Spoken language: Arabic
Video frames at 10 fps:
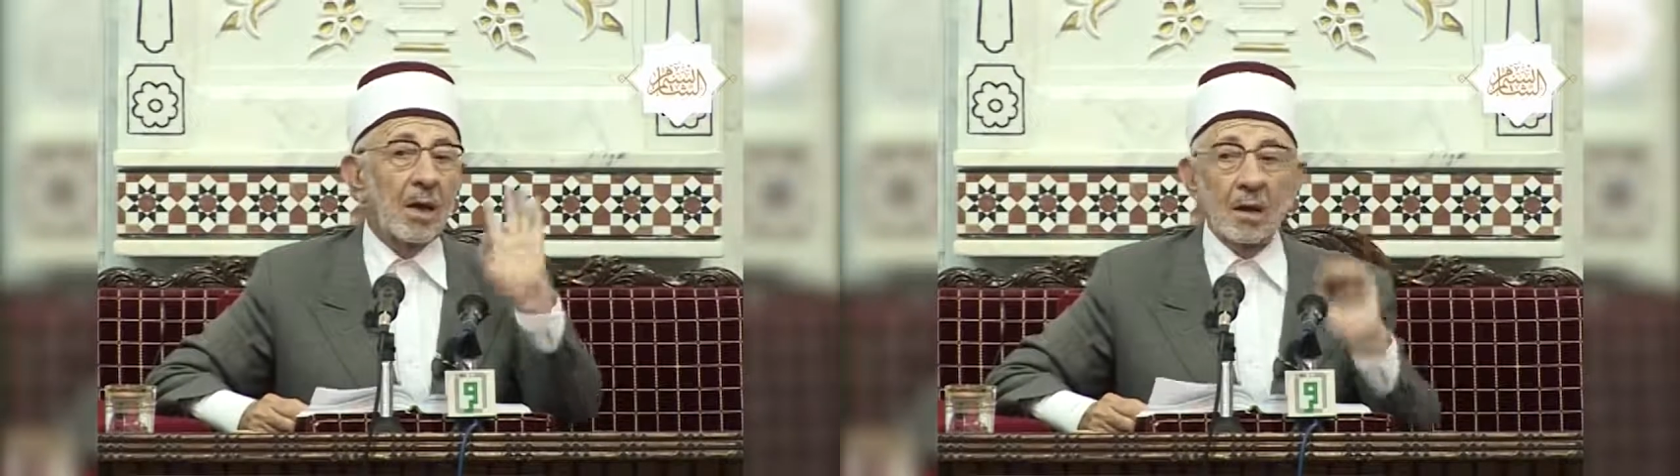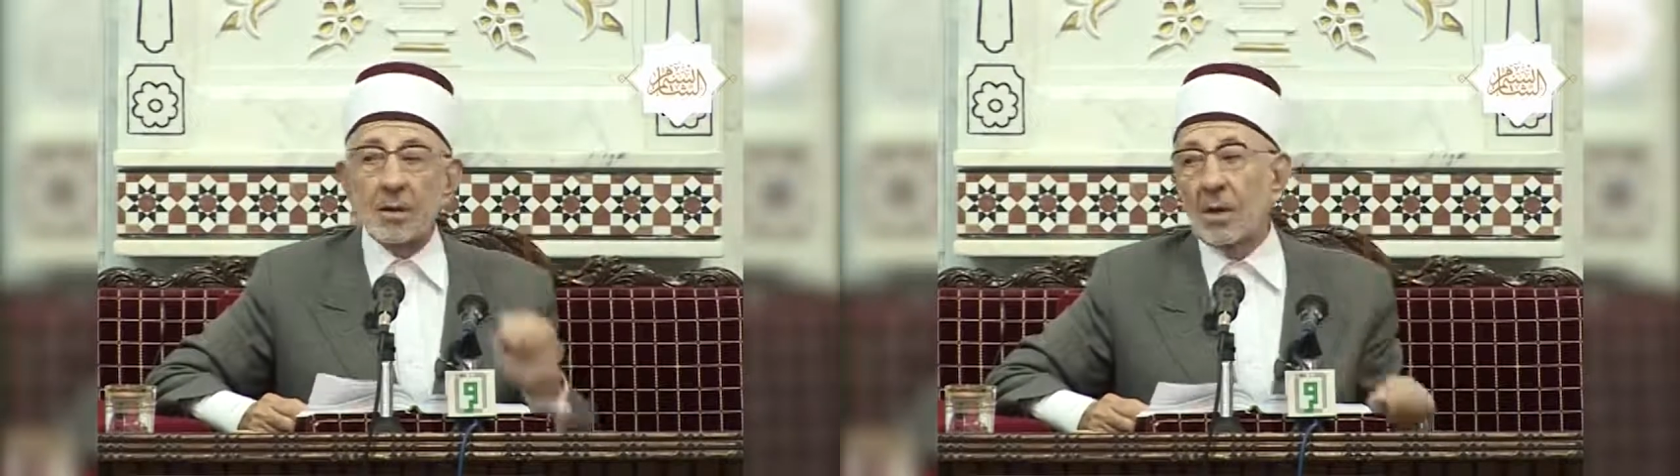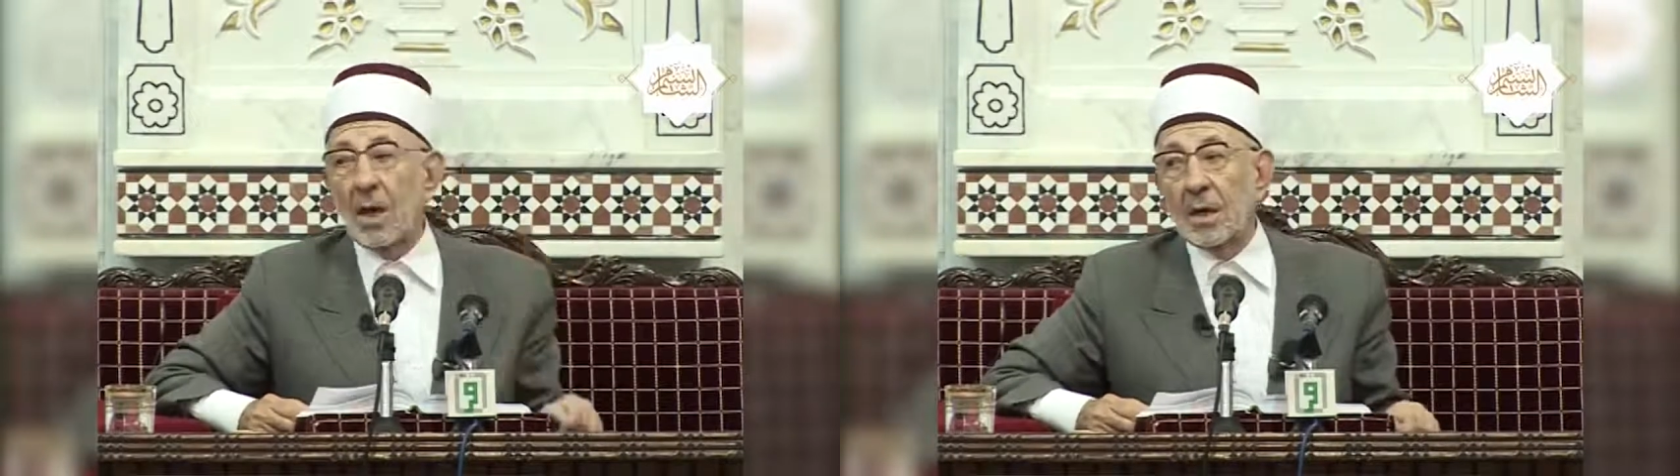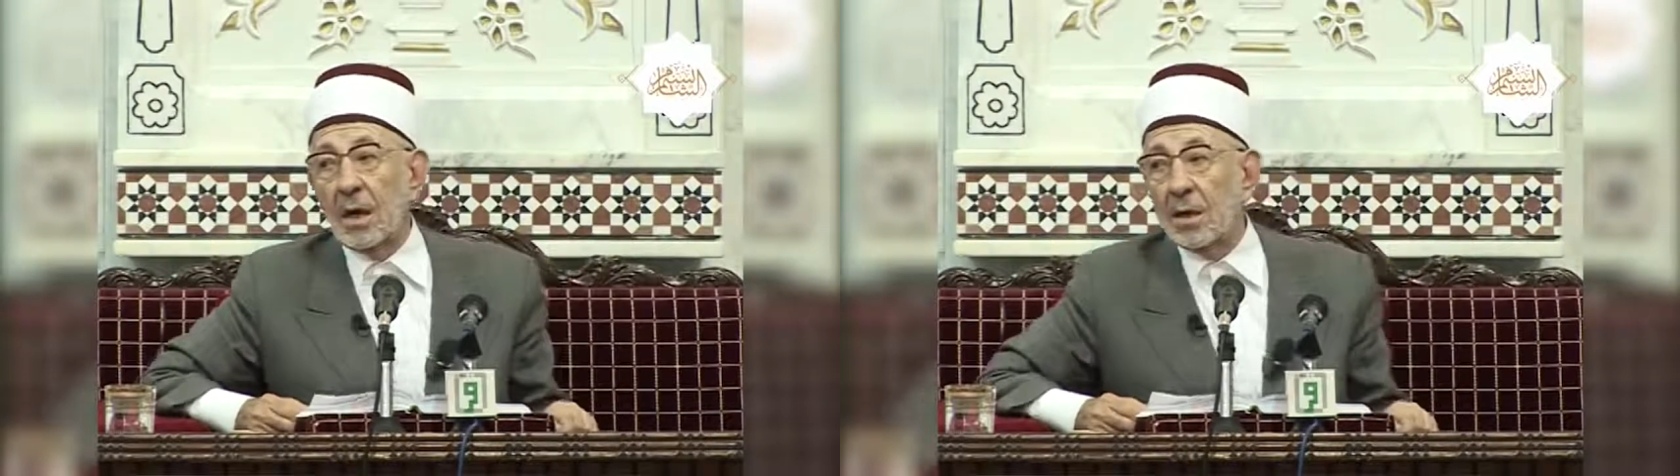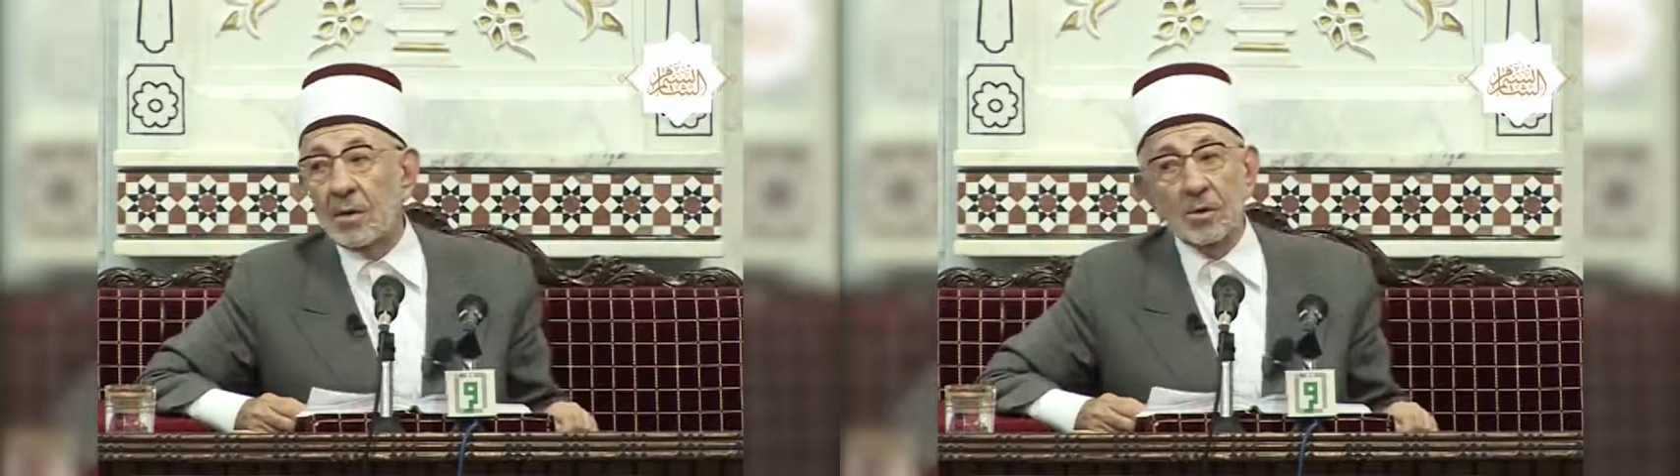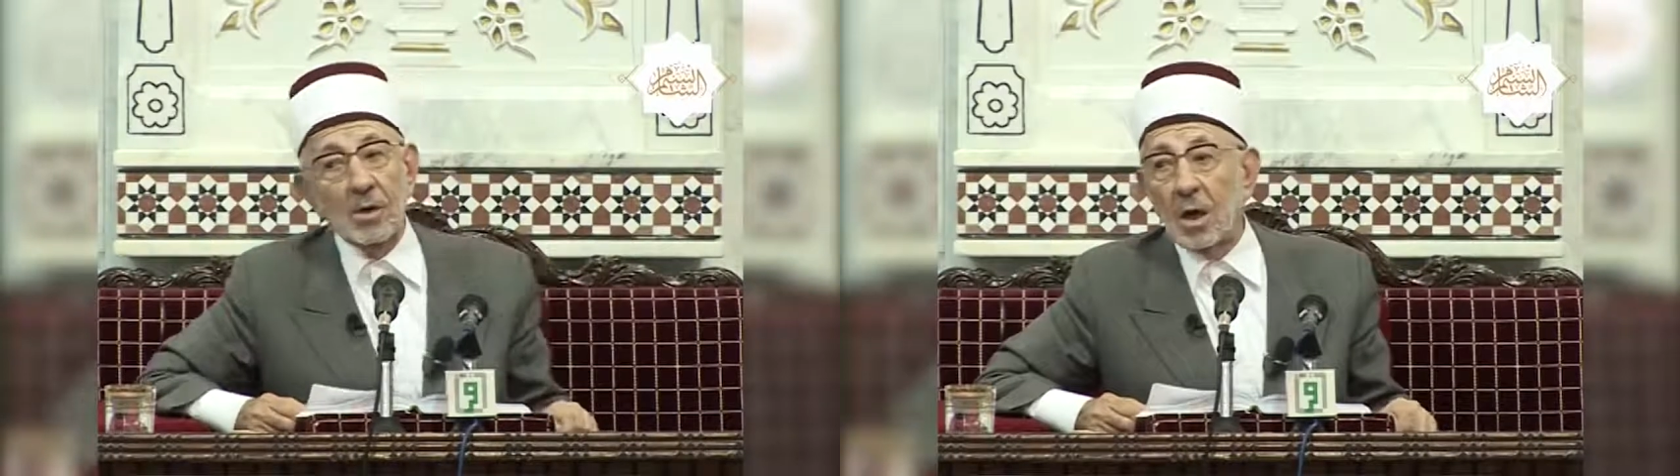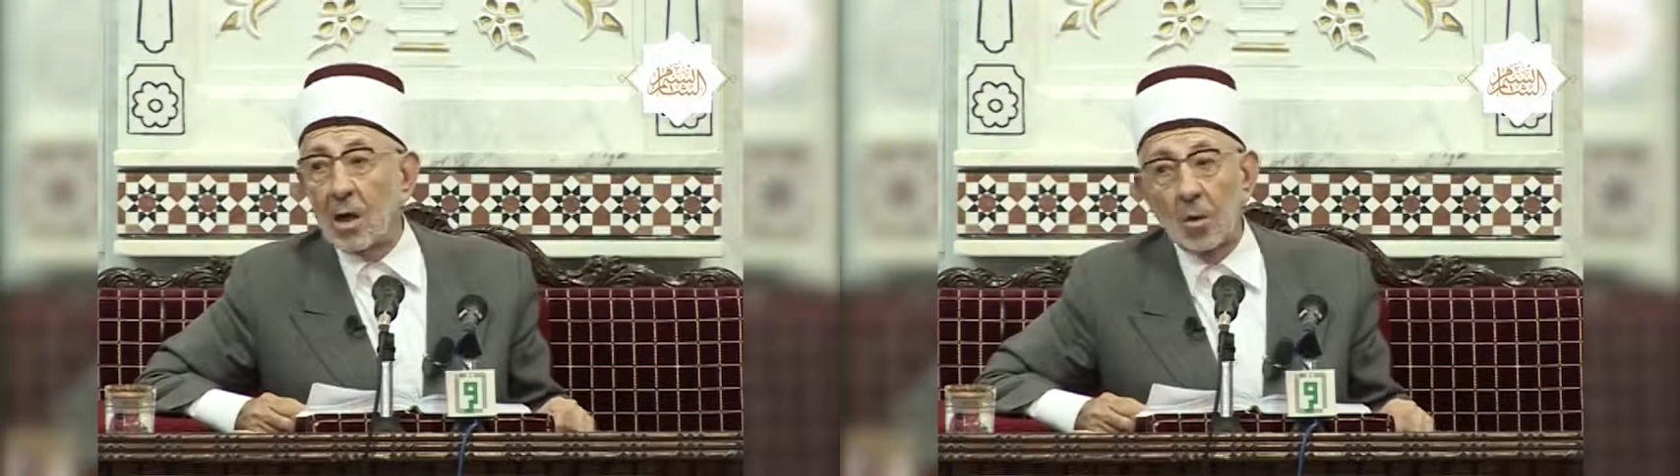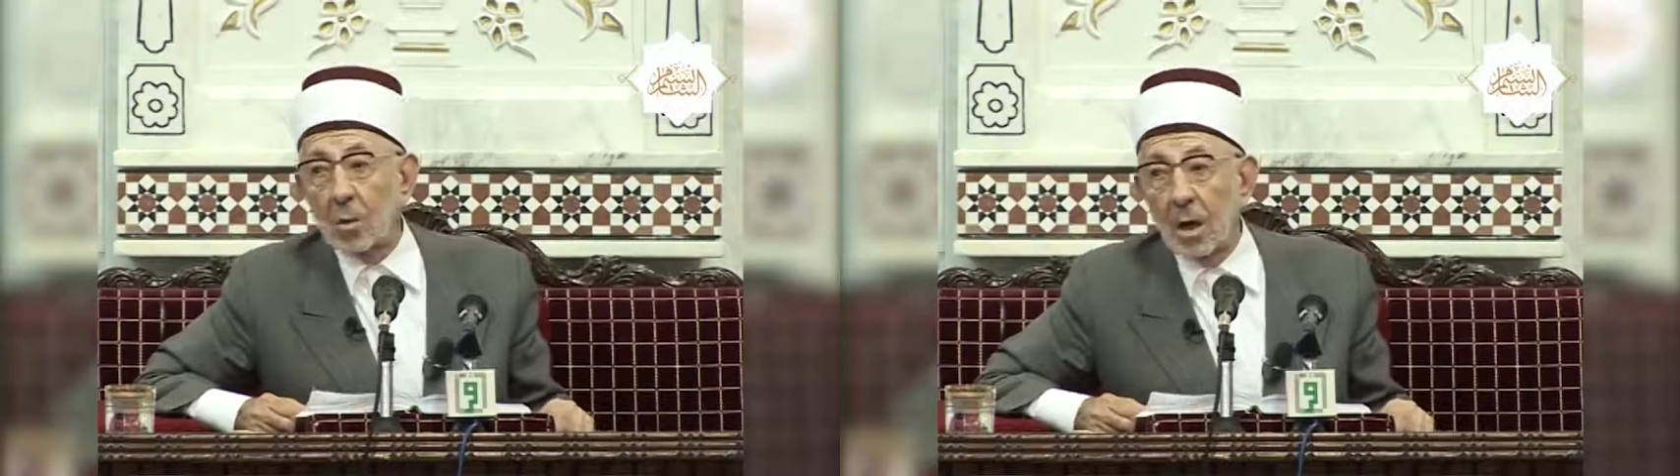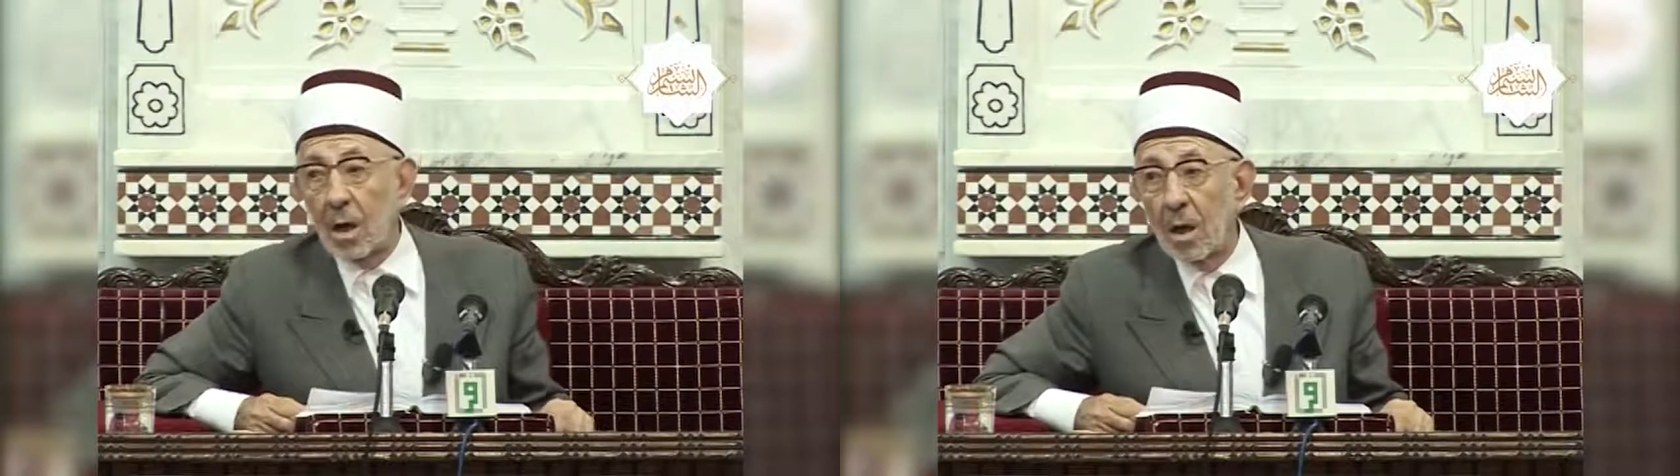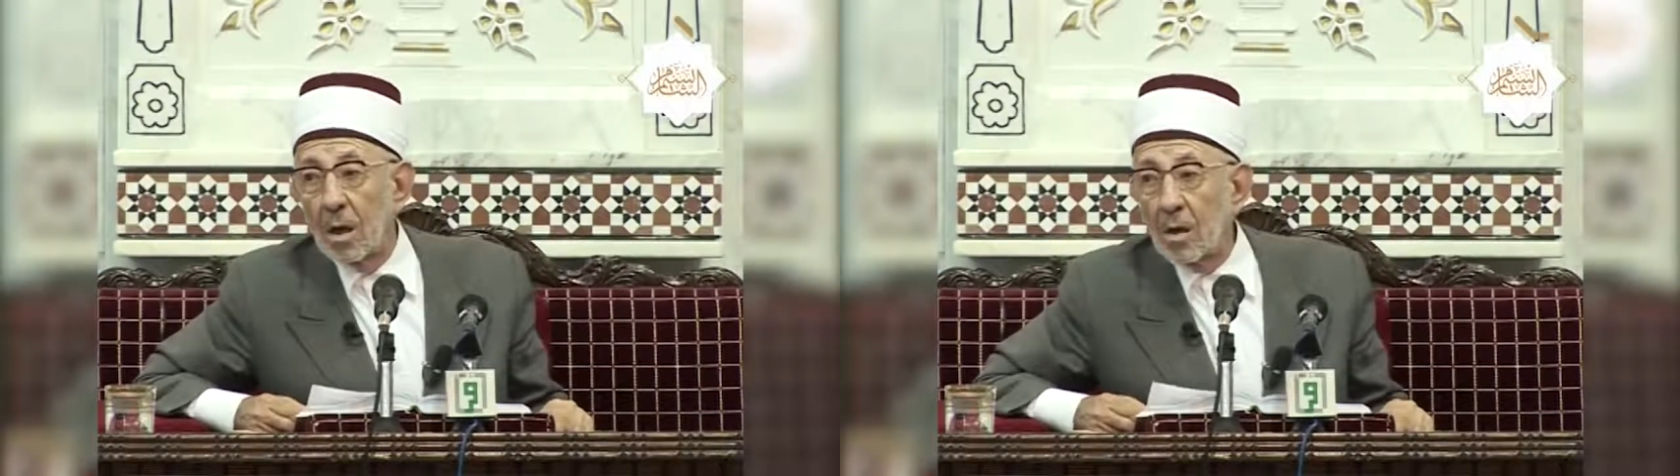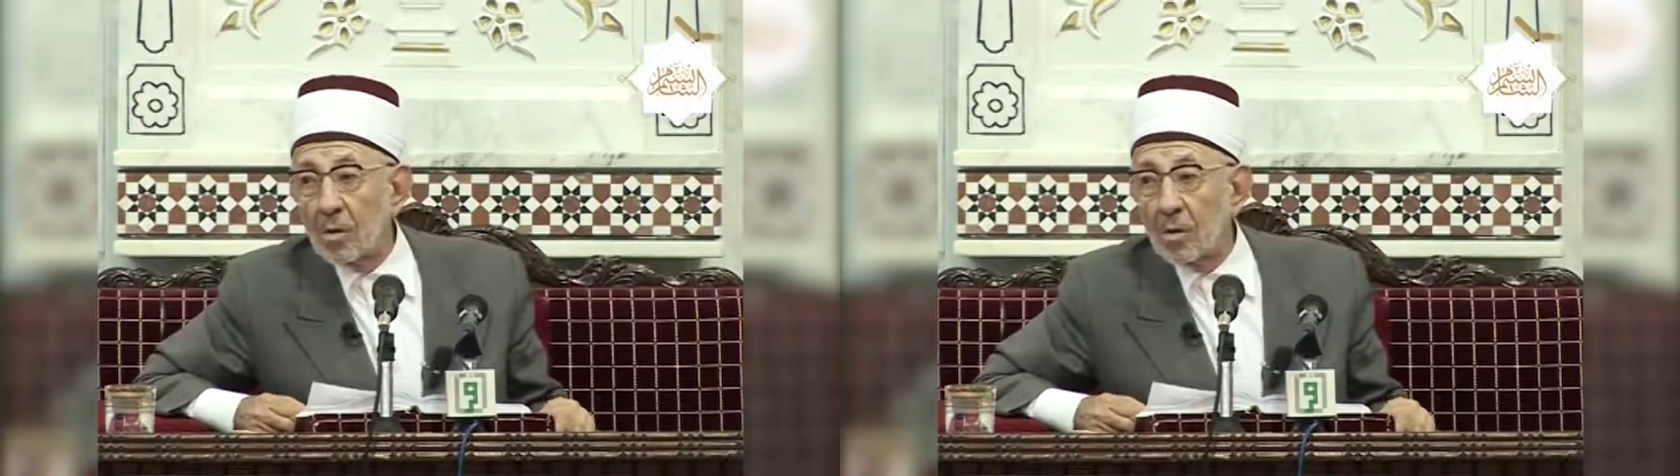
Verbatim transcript: الاختيار الذي شاءه الله